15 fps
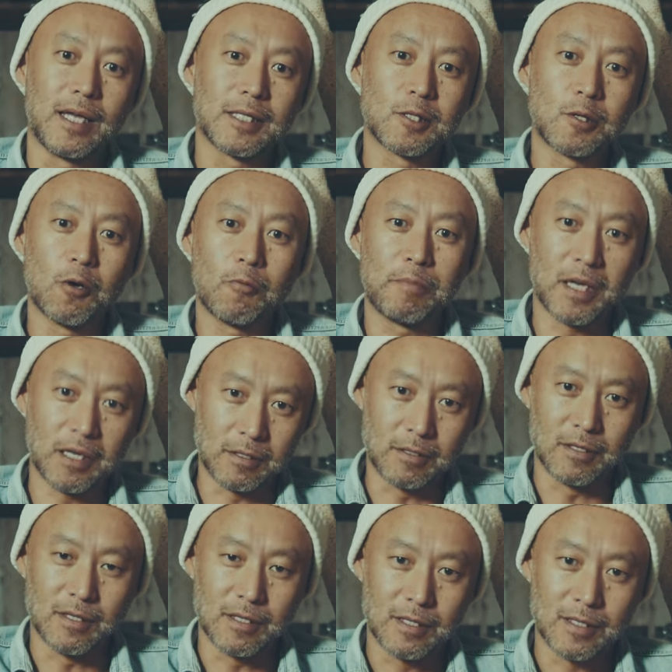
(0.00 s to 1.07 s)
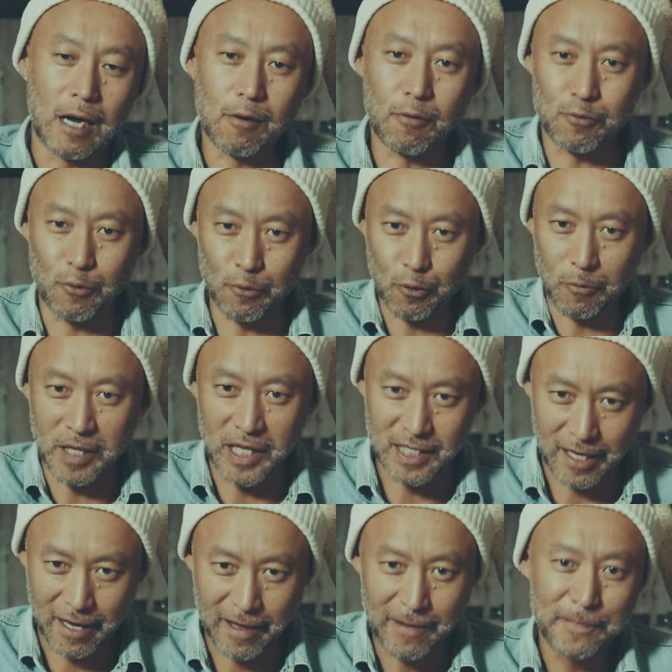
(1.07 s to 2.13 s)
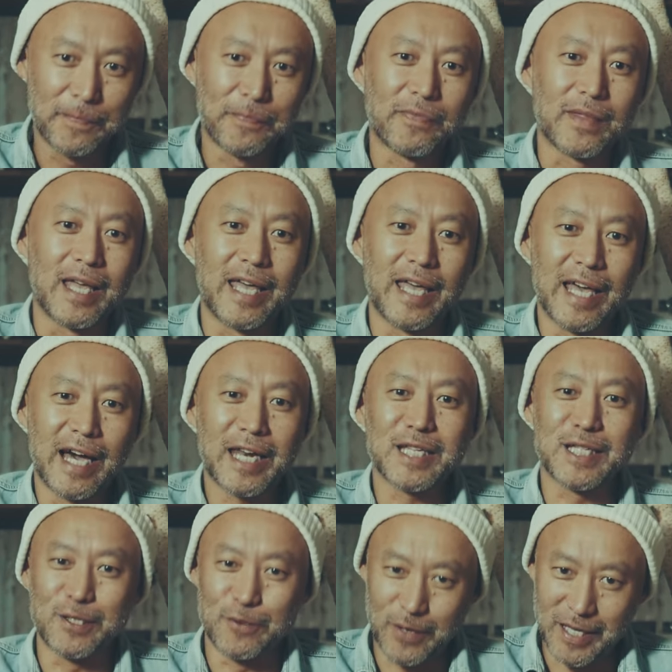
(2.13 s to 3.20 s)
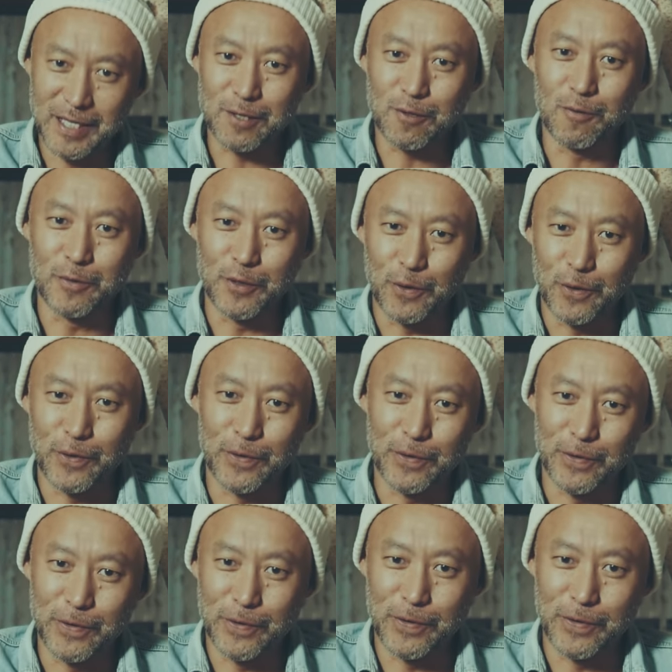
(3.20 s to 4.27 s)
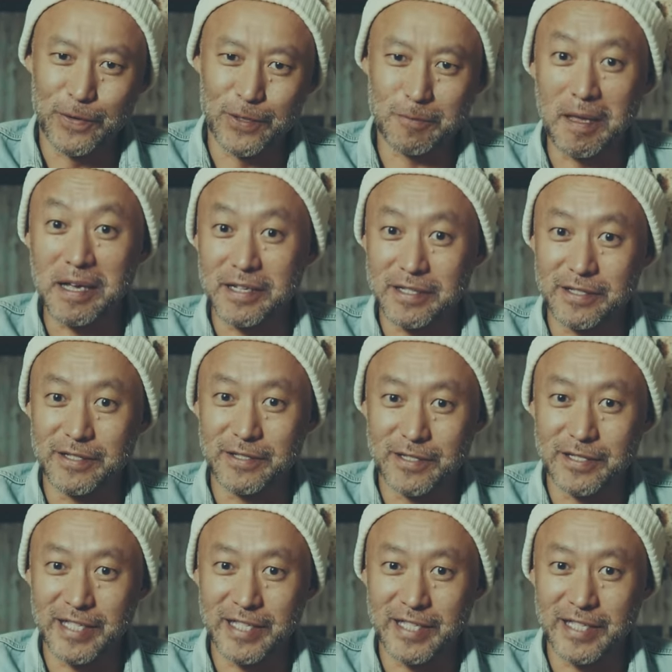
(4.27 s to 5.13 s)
スノーピーク、かっこ豊臣ですね、アラジンのね、ストーブのスペック